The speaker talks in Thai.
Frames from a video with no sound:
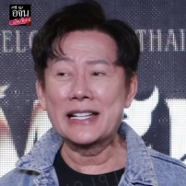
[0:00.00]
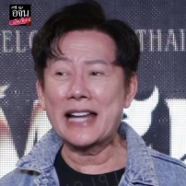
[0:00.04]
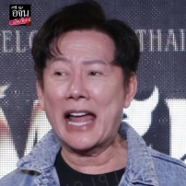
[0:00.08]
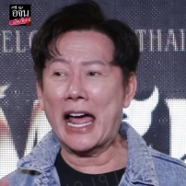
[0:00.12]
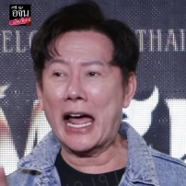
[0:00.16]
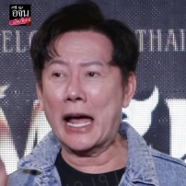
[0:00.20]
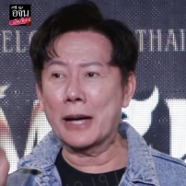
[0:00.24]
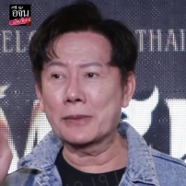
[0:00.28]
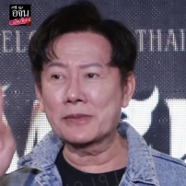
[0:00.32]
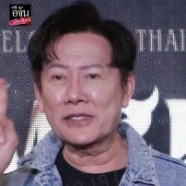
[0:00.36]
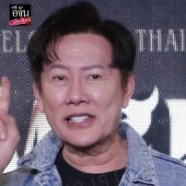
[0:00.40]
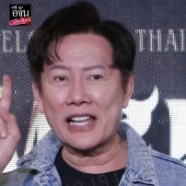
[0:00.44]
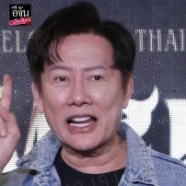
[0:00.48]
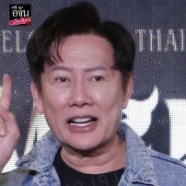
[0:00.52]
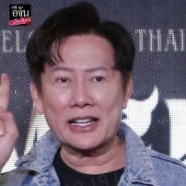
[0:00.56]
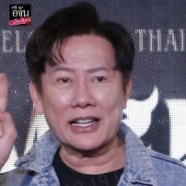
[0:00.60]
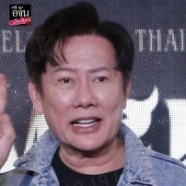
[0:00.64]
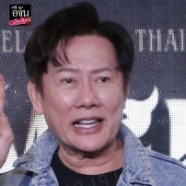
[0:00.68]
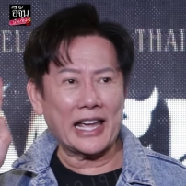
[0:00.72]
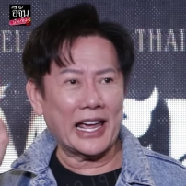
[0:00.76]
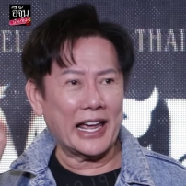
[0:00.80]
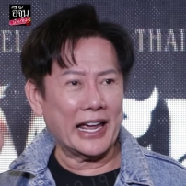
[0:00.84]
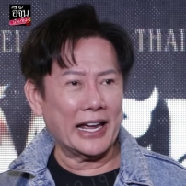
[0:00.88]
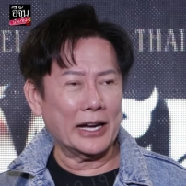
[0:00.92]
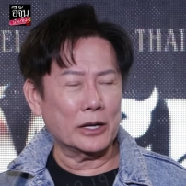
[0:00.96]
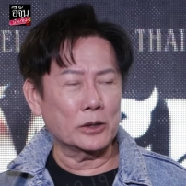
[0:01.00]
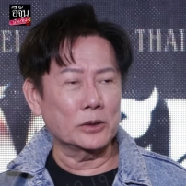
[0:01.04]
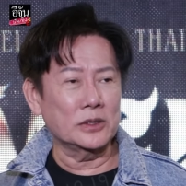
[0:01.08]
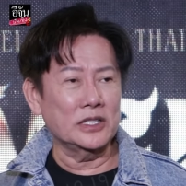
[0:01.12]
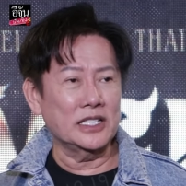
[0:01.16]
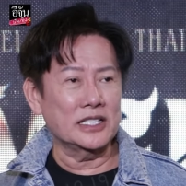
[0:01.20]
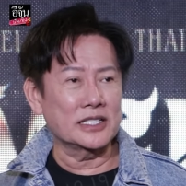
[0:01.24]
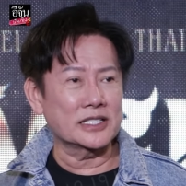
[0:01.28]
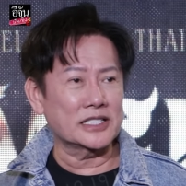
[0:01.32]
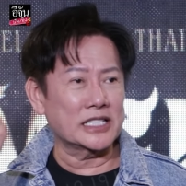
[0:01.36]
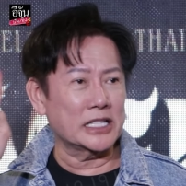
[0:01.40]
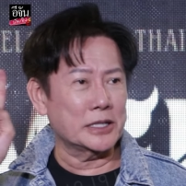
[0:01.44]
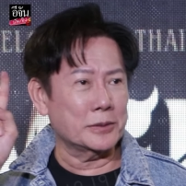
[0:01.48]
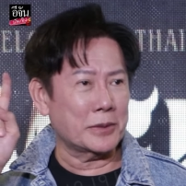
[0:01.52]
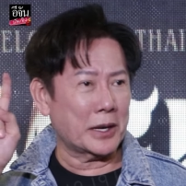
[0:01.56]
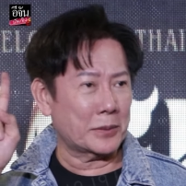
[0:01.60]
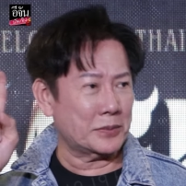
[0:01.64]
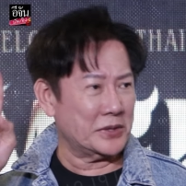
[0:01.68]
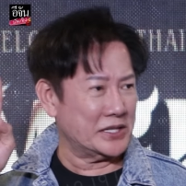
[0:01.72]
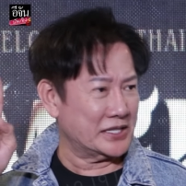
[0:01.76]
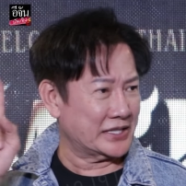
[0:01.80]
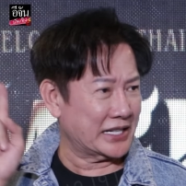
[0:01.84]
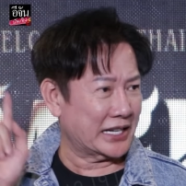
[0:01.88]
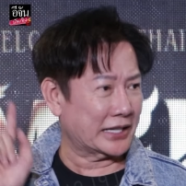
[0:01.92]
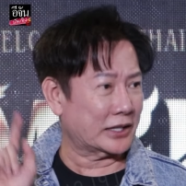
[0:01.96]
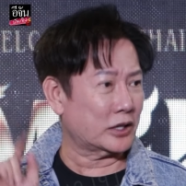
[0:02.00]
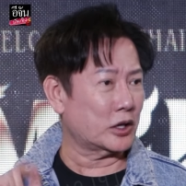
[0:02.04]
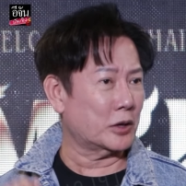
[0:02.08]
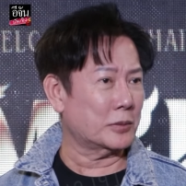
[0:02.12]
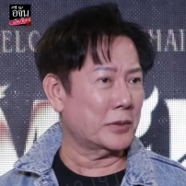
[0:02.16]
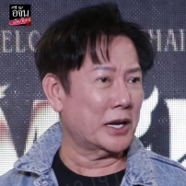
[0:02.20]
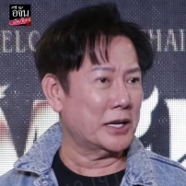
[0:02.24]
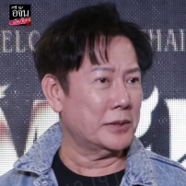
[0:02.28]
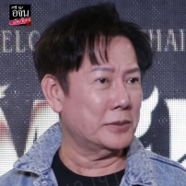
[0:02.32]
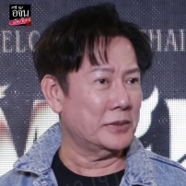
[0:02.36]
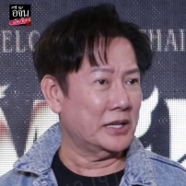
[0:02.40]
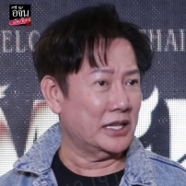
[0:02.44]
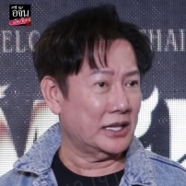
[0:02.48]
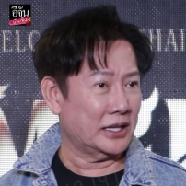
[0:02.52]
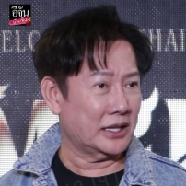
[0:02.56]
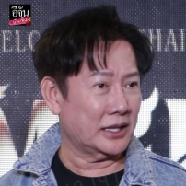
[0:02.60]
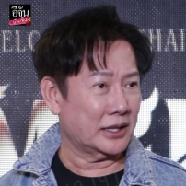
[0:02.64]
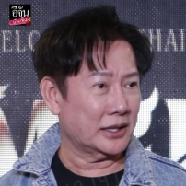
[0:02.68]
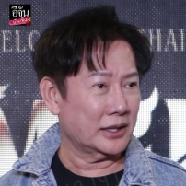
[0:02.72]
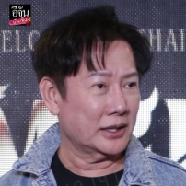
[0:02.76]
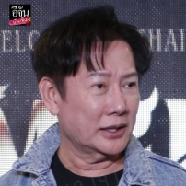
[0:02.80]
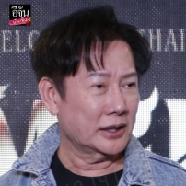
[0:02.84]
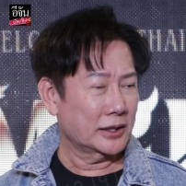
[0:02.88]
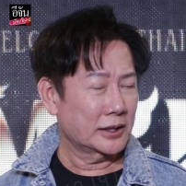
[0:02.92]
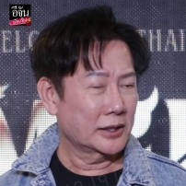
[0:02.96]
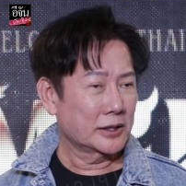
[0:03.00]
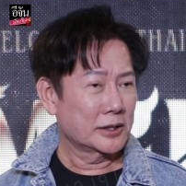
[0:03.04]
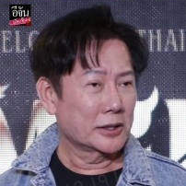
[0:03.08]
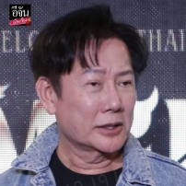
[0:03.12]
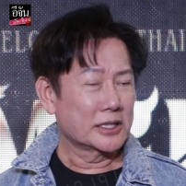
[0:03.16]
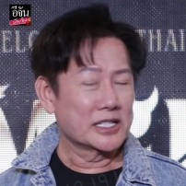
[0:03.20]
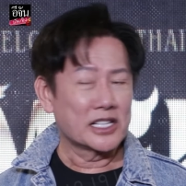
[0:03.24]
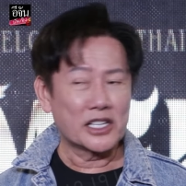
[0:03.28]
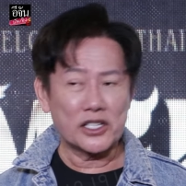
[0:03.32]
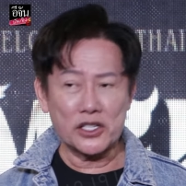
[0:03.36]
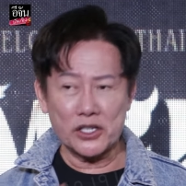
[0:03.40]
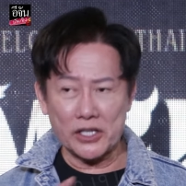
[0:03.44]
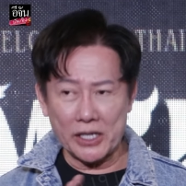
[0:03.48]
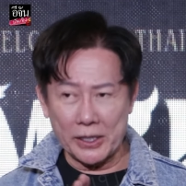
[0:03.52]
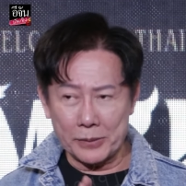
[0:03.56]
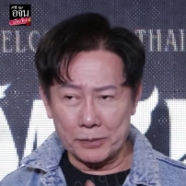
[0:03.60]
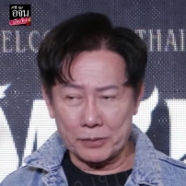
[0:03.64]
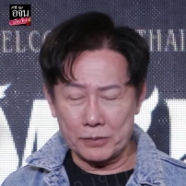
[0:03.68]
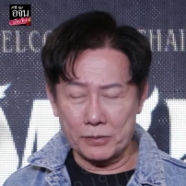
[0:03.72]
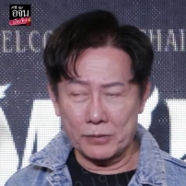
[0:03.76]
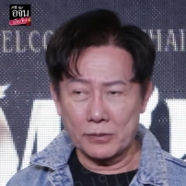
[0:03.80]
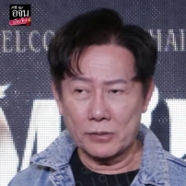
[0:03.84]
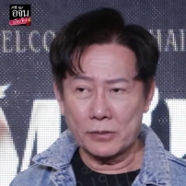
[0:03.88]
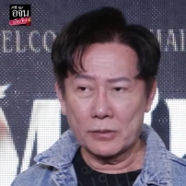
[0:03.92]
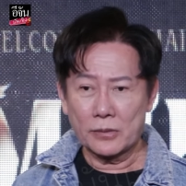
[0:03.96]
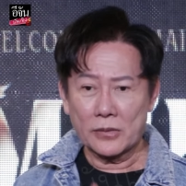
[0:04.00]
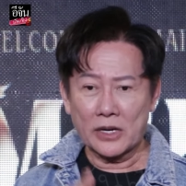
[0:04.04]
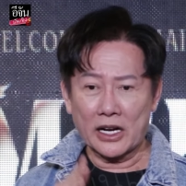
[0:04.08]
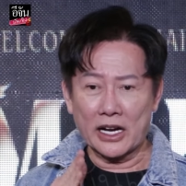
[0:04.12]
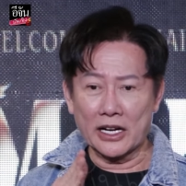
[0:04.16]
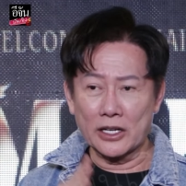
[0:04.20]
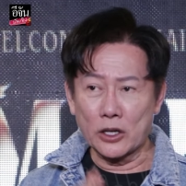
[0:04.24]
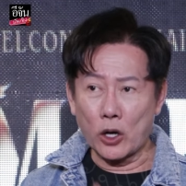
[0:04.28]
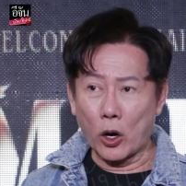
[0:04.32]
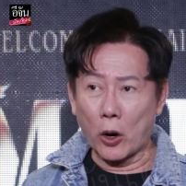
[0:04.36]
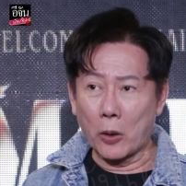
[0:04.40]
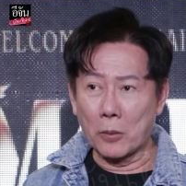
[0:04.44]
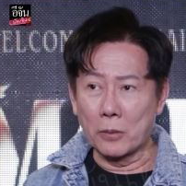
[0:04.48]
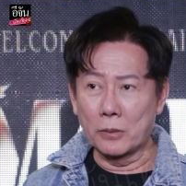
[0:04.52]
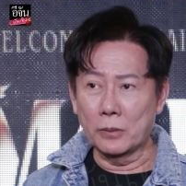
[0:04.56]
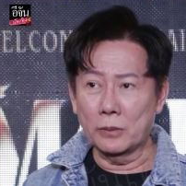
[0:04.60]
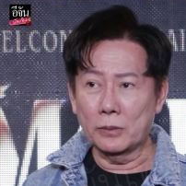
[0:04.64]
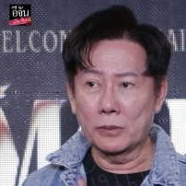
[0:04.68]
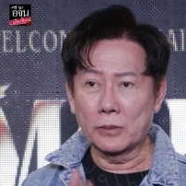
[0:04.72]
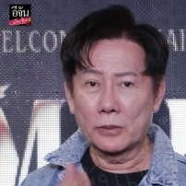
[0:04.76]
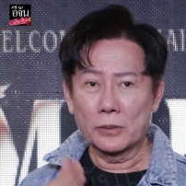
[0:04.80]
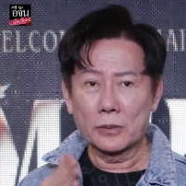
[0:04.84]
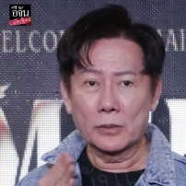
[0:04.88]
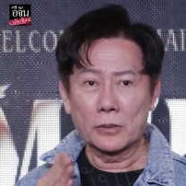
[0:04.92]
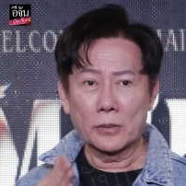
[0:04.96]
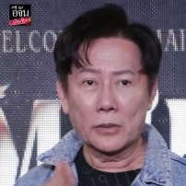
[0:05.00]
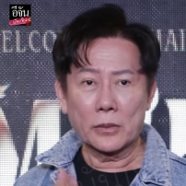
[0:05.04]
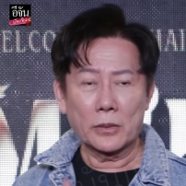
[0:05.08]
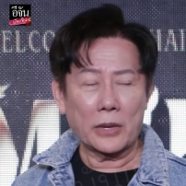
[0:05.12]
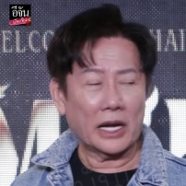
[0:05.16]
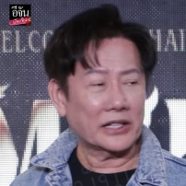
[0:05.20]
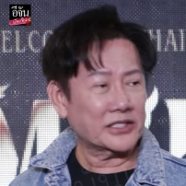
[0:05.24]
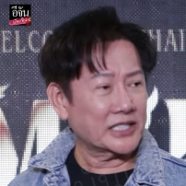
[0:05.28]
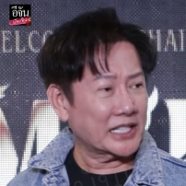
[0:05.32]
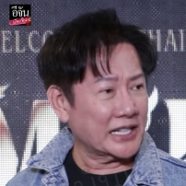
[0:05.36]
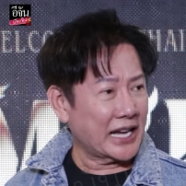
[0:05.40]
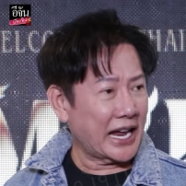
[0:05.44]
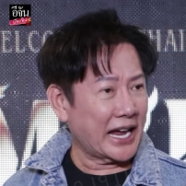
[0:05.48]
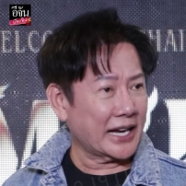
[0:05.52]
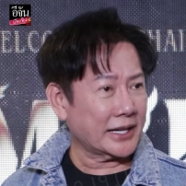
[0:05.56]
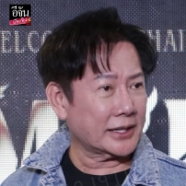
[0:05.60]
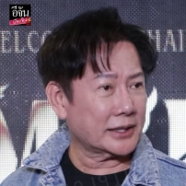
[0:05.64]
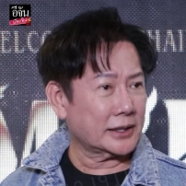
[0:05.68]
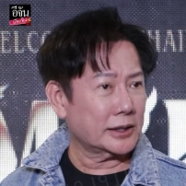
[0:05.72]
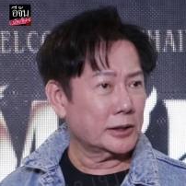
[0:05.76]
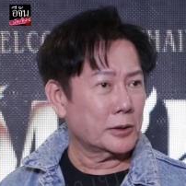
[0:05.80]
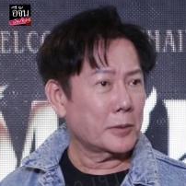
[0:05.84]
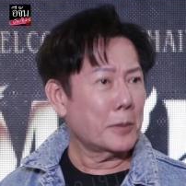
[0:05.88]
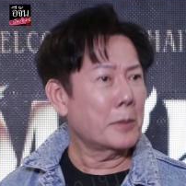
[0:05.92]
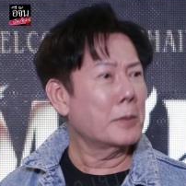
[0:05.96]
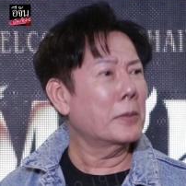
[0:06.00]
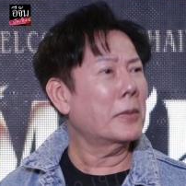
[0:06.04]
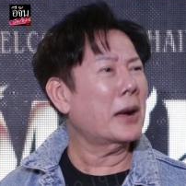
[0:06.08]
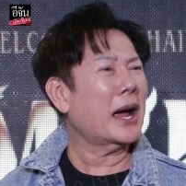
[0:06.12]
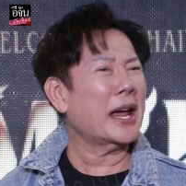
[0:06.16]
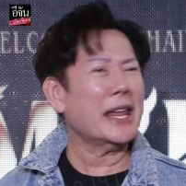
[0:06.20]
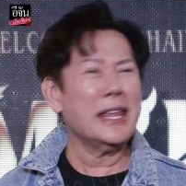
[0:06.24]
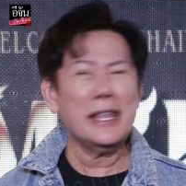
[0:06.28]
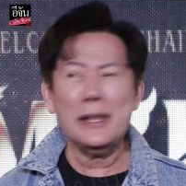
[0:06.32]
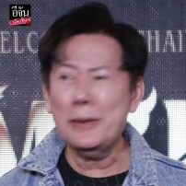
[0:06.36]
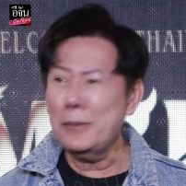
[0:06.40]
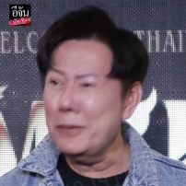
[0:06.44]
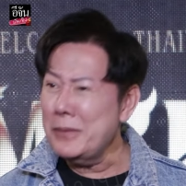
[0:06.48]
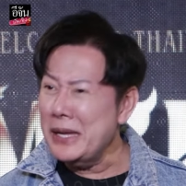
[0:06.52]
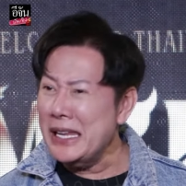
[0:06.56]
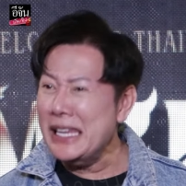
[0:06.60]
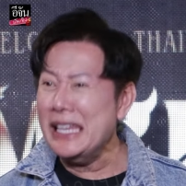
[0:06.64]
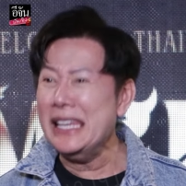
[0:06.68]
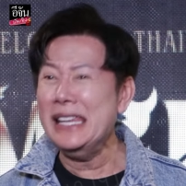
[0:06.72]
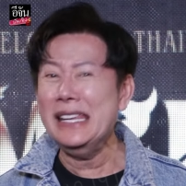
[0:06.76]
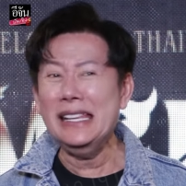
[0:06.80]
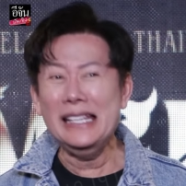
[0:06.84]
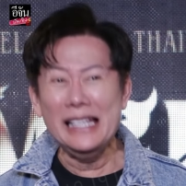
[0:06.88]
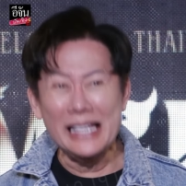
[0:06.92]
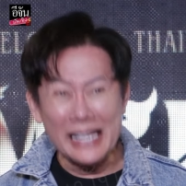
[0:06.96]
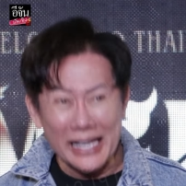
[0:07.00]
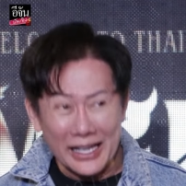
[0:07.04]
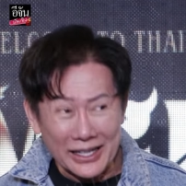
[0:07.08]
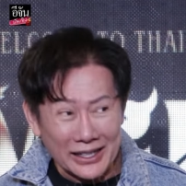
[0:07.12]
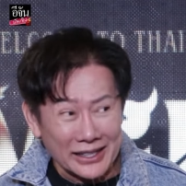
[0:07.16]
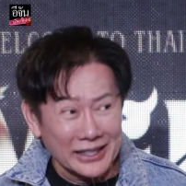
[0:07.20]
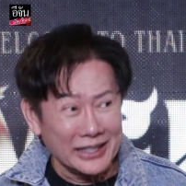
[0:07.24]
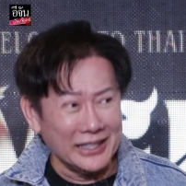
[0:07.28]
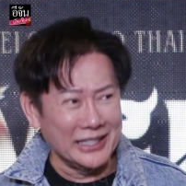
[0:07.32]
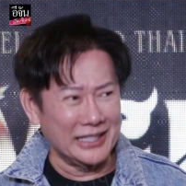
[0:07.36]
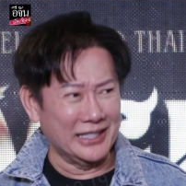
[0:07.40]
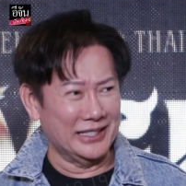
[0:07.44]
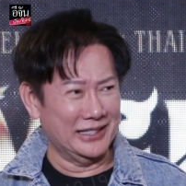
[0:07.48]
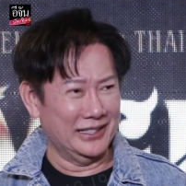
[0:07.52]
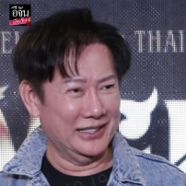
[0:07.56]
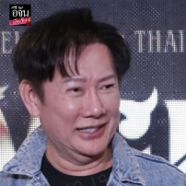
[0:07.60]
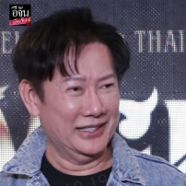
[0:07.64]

น้ำสักแก้วหนึ่งซื้อมาพิเศษก็ไม่มีชิปขนมสแน็คไม่มีเลย